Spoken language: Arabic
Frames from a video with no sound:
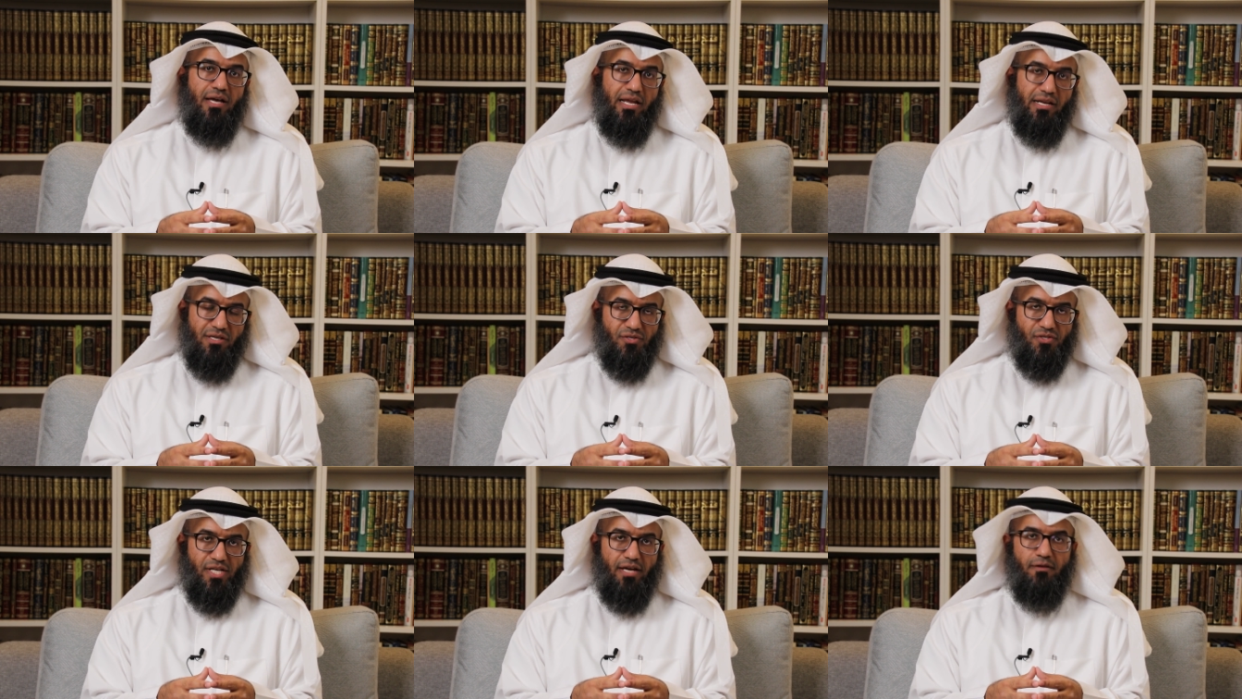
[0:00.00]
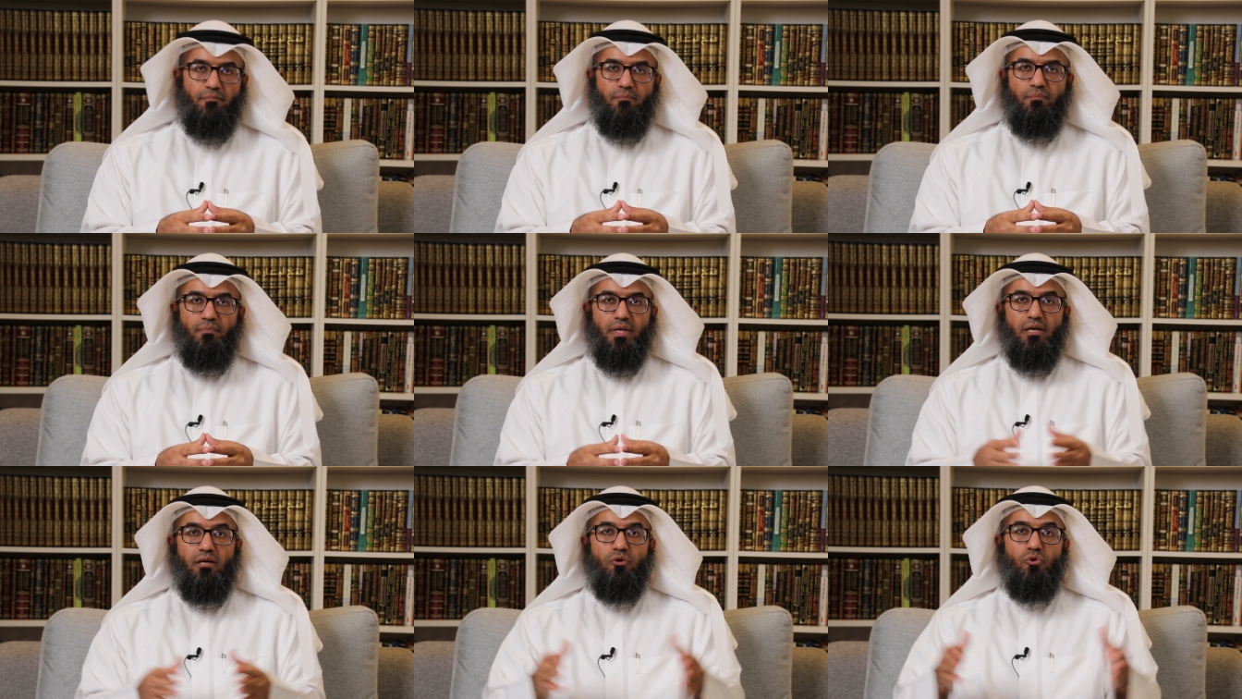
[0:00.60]
الانسان.
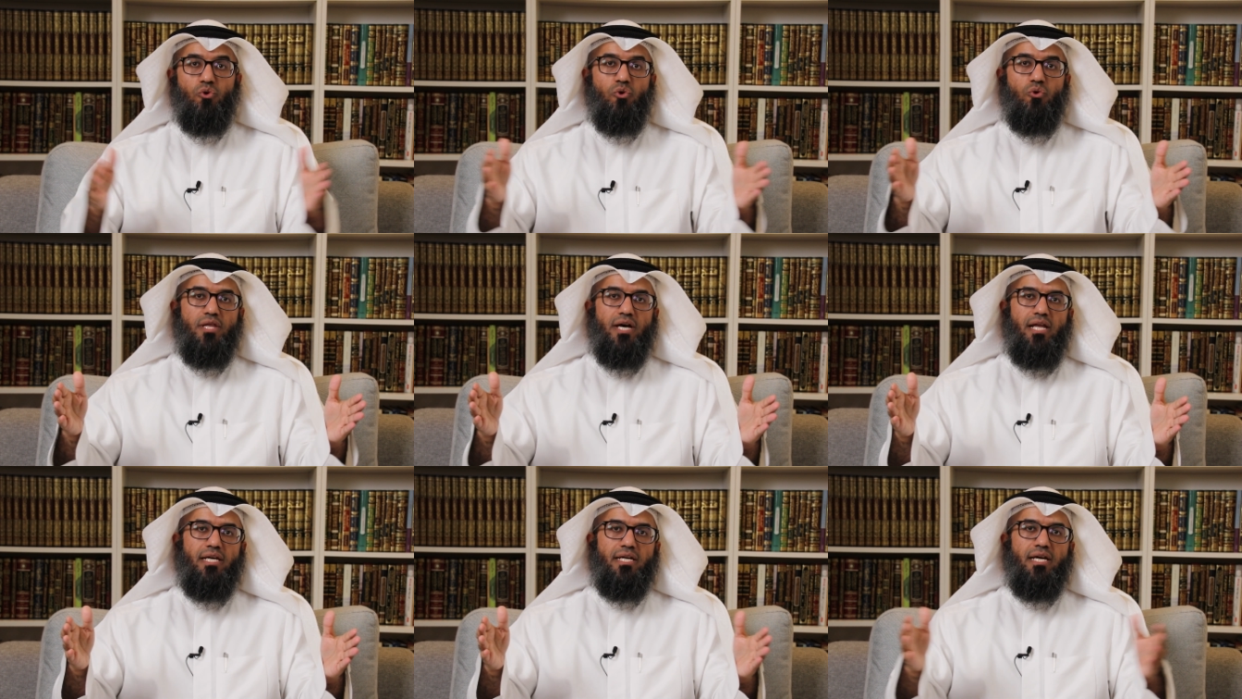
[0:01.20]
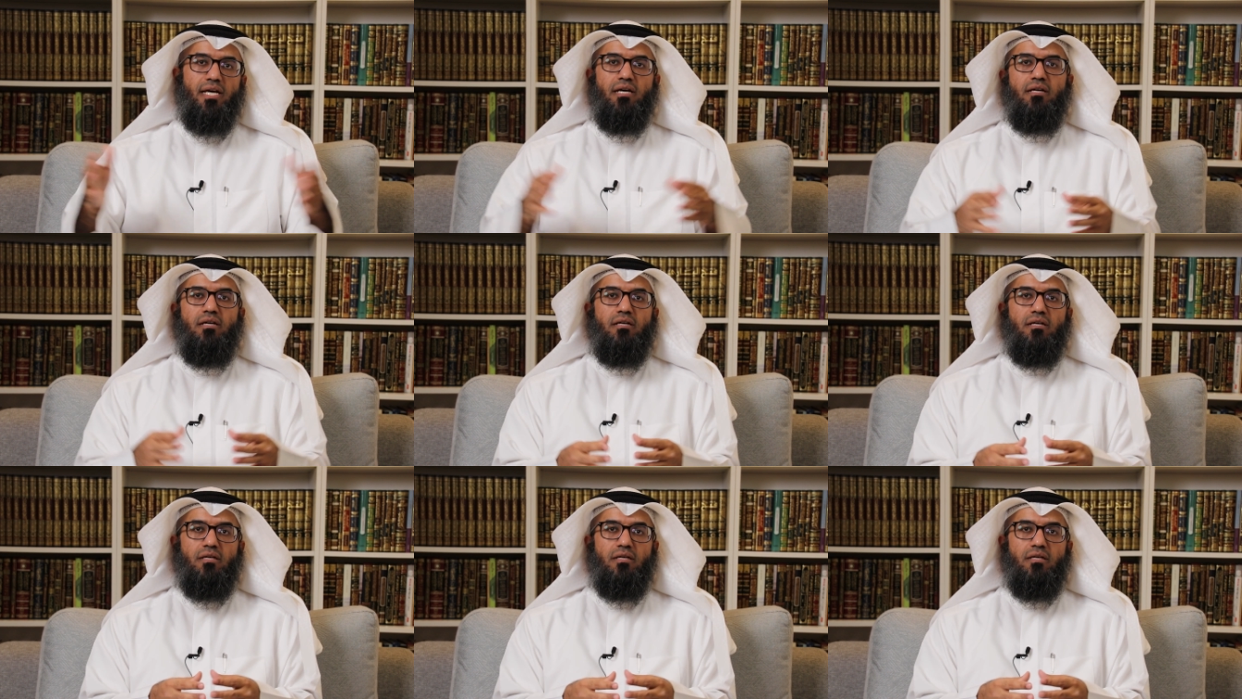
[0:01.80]
كل ذلك